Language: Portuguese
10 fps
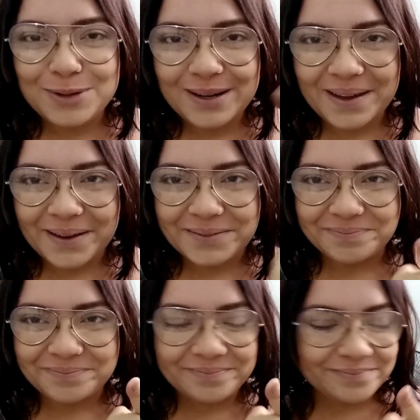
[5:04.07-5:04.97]
ok
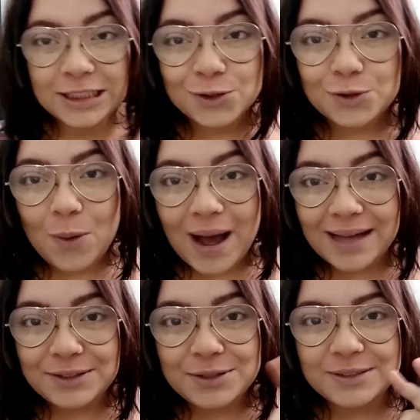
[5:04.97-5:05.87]

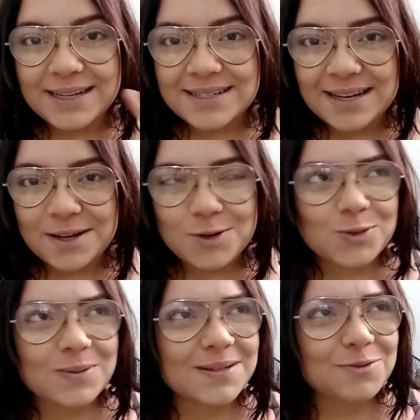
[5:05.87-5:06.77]
quatro
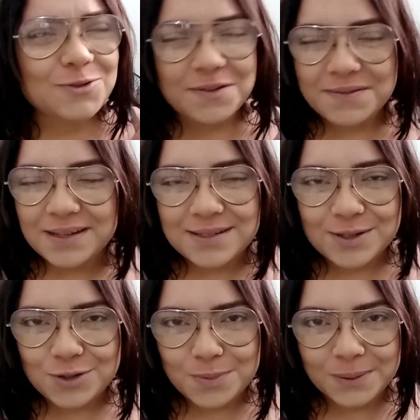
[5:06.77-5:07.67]
desejos, não tive
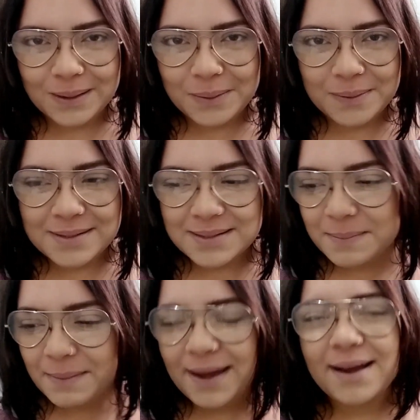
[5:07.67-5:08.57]
desejo de muita coisa
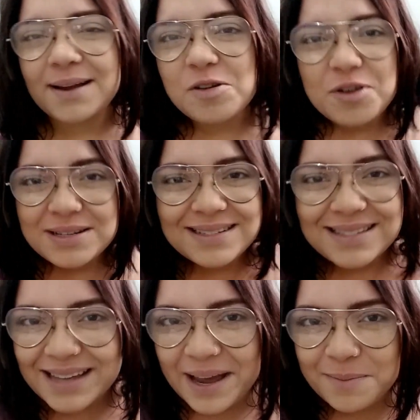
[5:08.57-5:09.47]
também, aquela coisa de
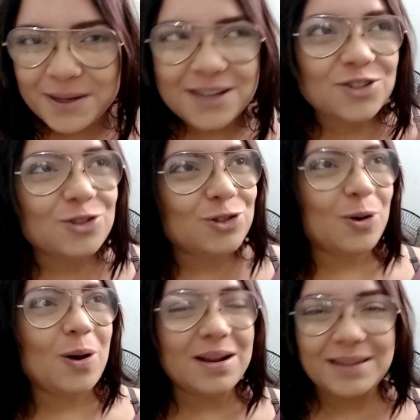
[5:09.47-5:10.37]
sempre que a gente
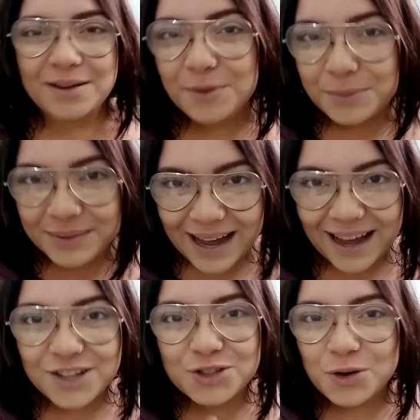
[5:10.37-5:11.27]
olha, tem
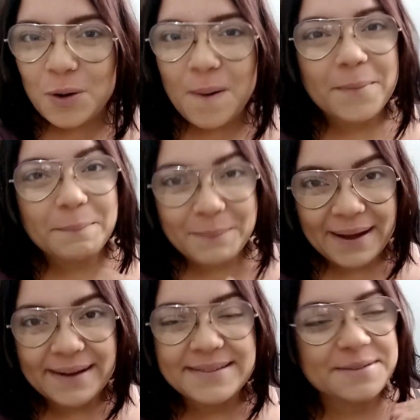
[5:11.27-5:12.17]
vontade, come,
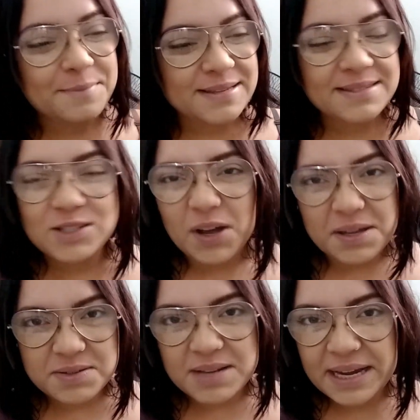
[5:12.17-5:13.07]
passa, mas só
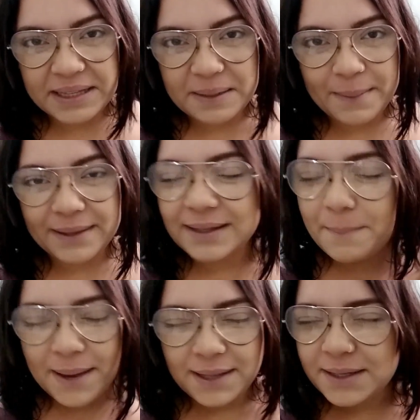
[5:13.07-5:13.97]
isso daí também, tá
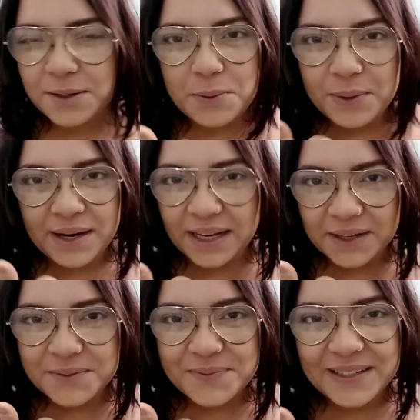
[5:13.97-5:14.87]
bem
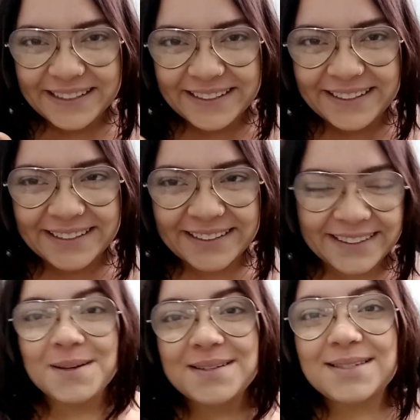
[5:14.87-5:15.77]
tranquilinho.
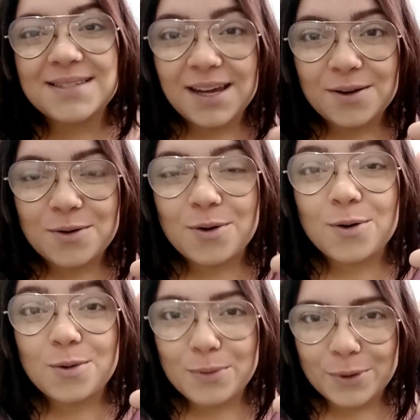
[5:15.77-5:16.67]
5.
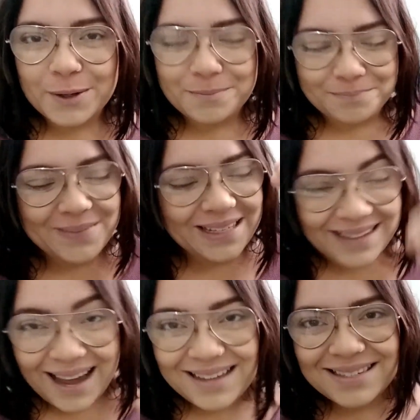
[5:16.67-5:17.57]
Humor.
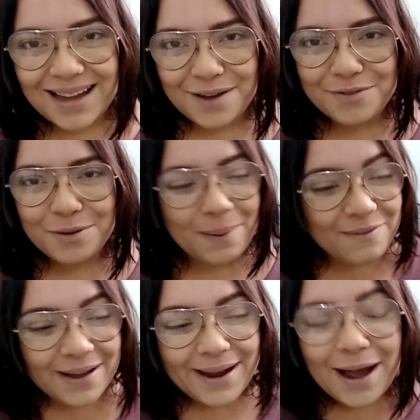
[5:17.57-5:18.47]
Tá instável, pra
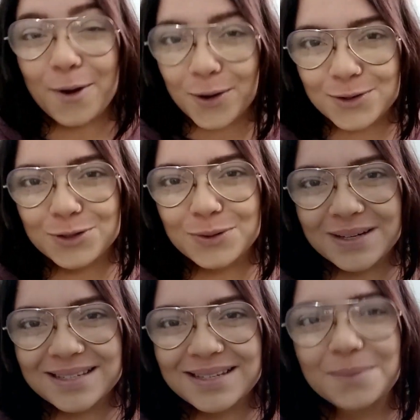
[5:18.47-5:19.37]
variar,
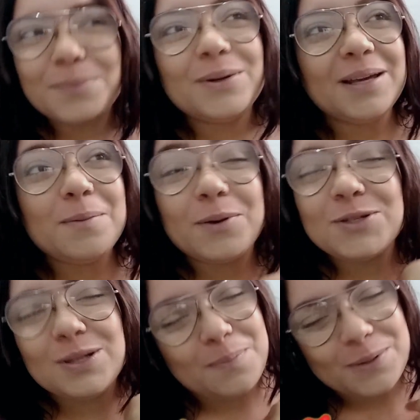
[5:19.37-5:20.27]
continua assim, por quê? Porque eu
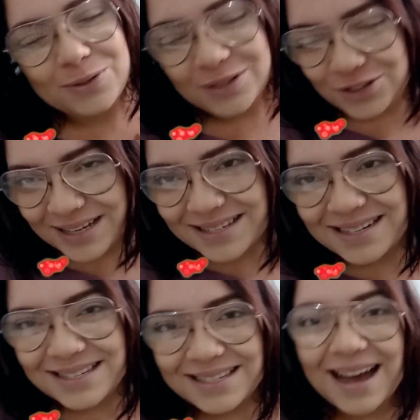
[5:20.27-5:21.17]
sou uma pessoa que já é
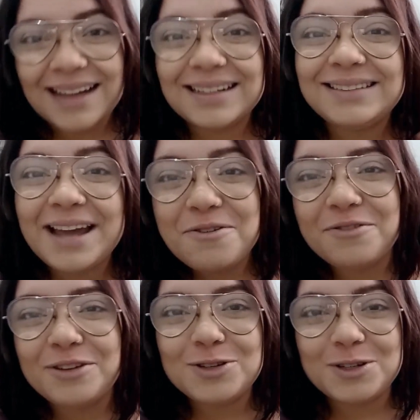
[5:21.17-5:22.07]
estressada. Tem
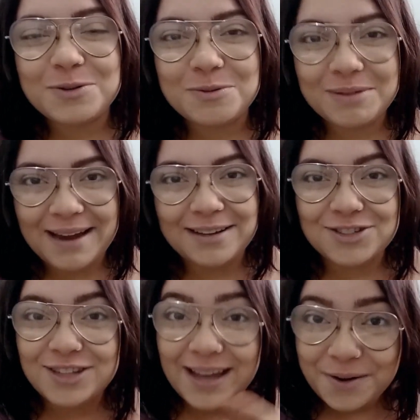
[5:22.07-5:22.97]
um vídeo aqui com o
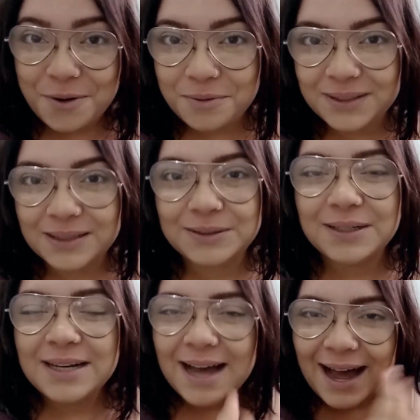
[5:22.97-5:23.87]
Kennedy dele
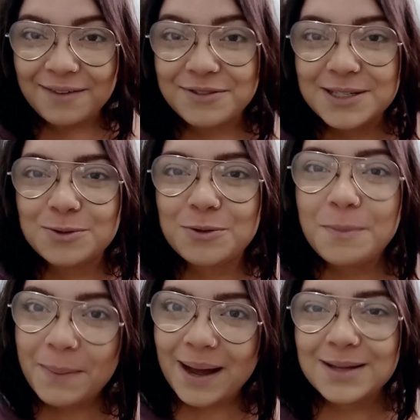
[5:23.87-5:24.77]
contando a visão
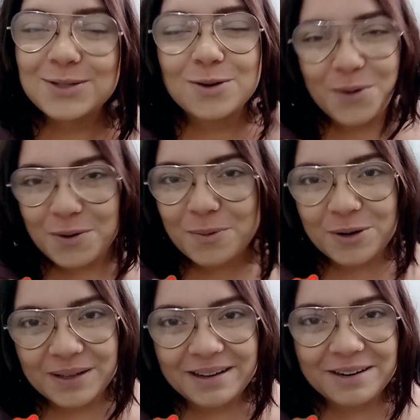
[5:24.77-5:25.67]
do pai sobre o
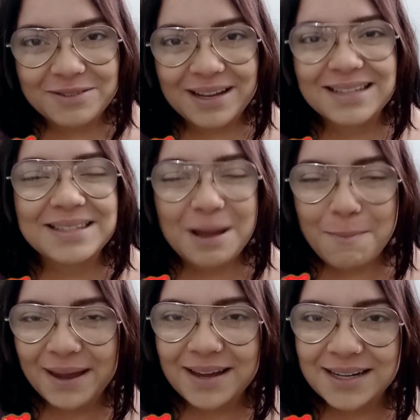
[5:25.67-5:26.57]
humor na gravidez, que tá
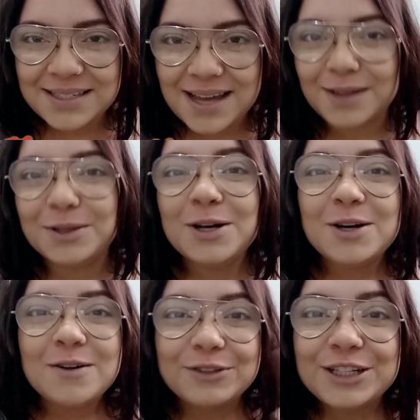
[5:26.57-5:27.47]
bem engraçado.
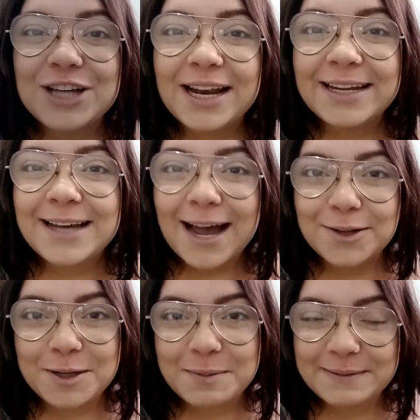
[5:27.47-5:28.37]
Vou deixar
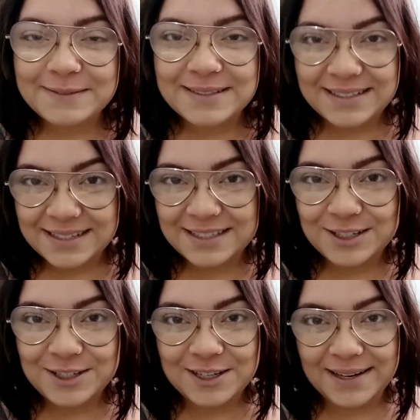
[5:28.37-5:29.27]
linkado aqui pra vocês
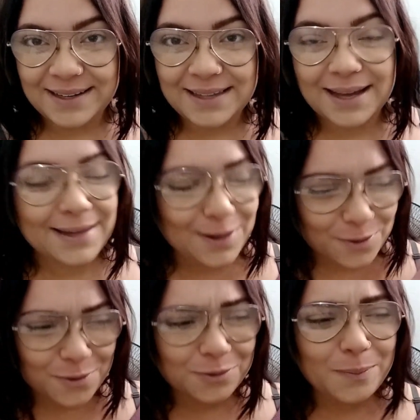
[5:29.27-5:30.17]
assistirem, tá? Que ele
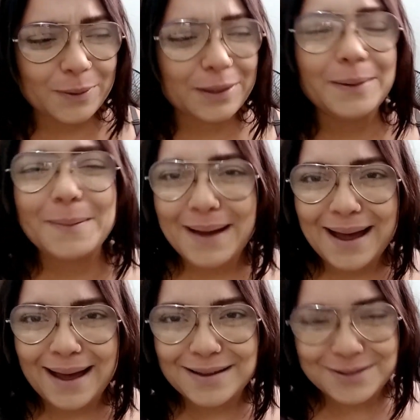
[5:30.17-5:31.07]
conta um pouquinho
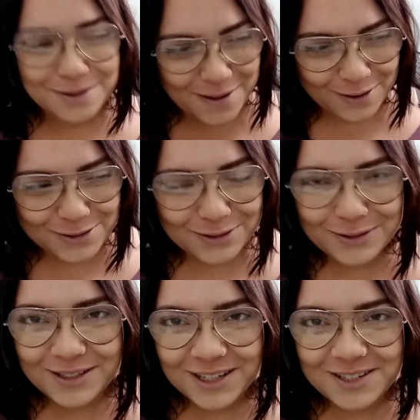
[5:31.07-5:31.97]
mais como é que eu sou
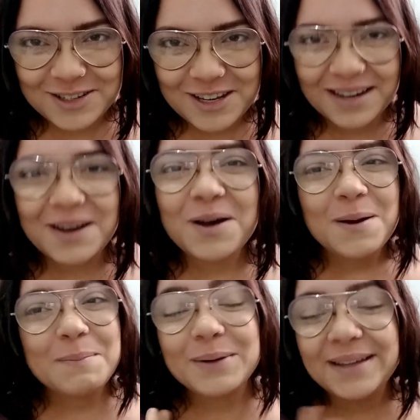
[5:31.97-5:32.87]
no dia a dia.
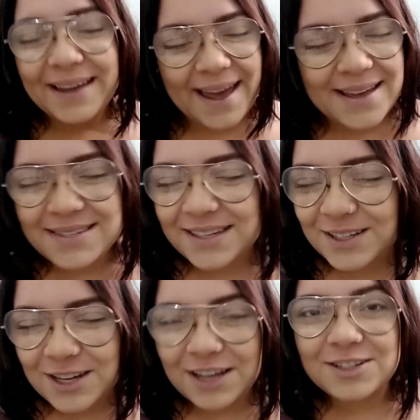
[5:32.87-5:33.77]
Porque é
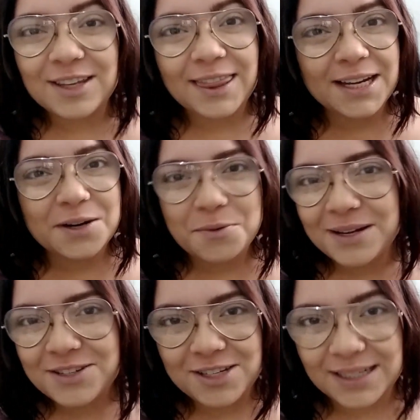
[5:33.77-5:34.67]
assim, gente, não
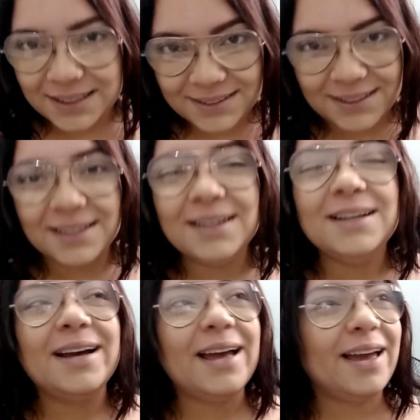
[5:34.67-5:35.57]
adianta.
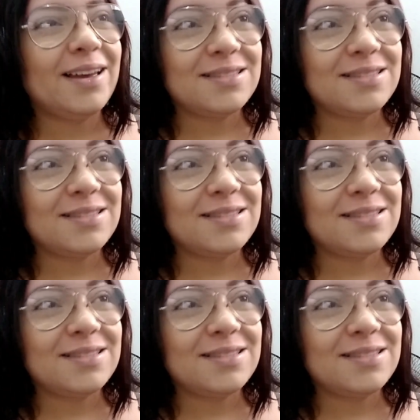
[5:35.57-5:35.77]
É,